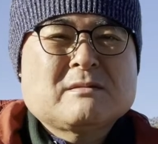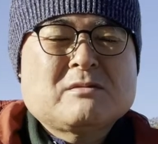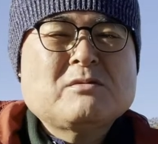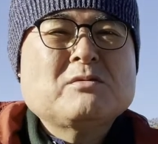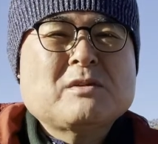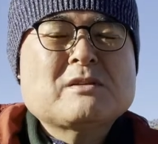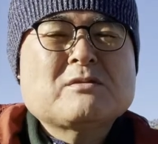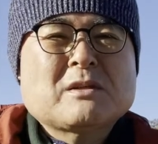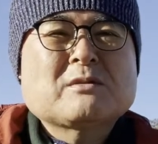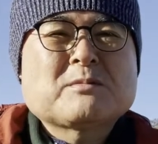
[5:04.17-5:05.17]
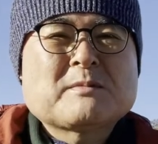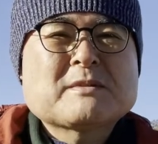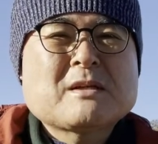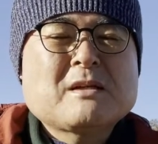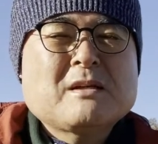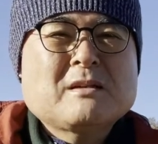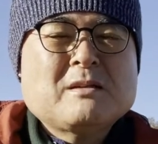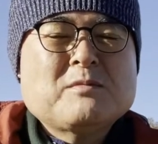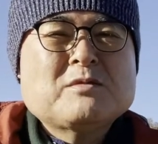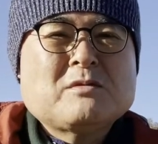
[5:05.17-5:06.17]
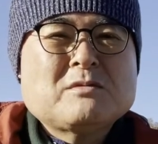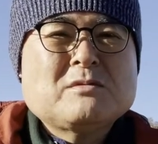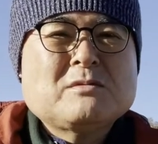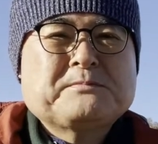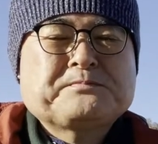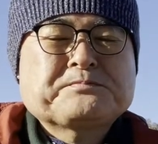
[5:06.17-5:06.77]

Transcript: ということが必要だと思います。でもう一つ